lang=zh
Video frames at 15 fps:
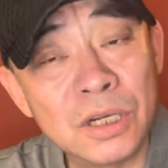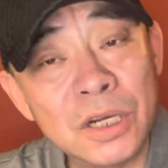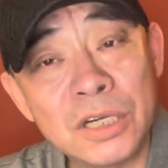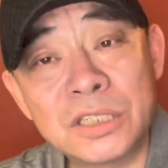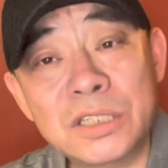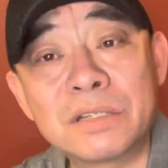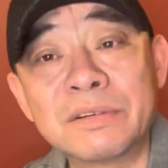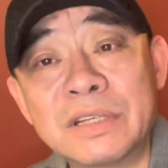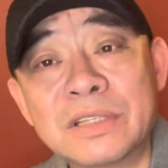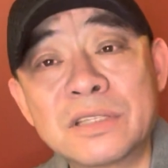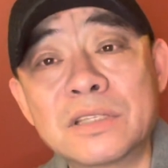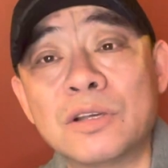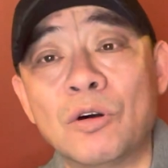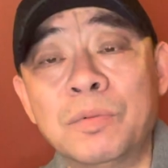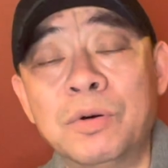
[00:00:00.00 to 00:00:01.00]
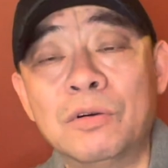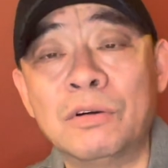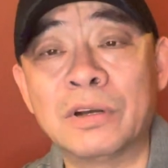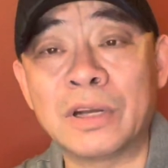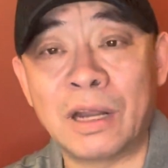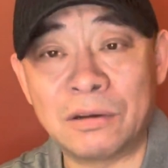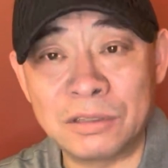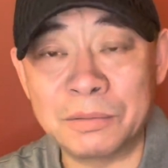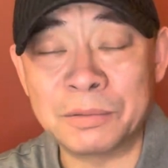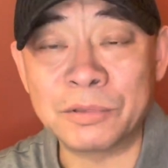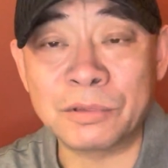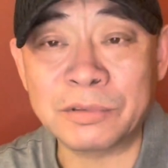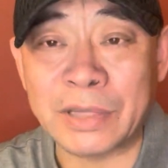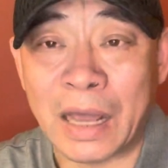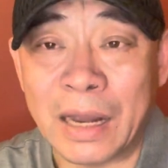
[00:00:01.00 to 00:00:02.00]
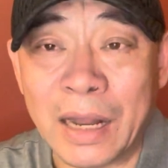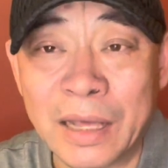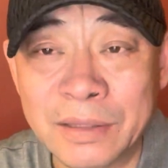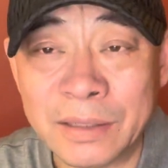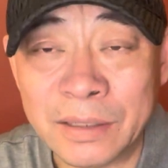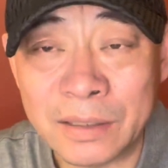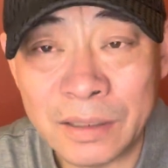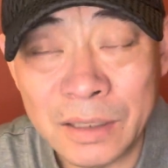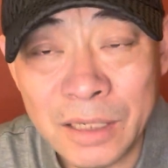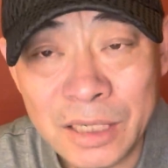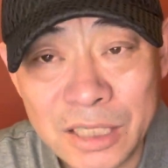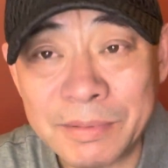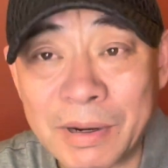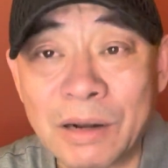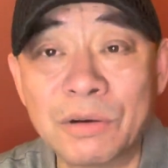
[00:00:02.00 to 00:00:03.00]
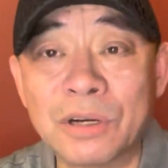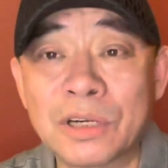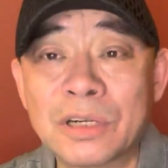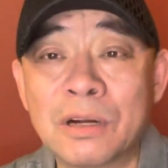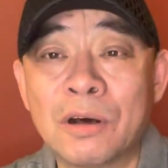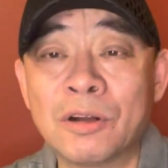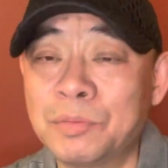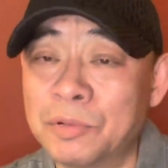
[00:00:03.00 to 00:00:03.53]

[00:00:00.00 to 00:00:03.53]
视为糟粕，然后他们都打烂它，一把火烧了。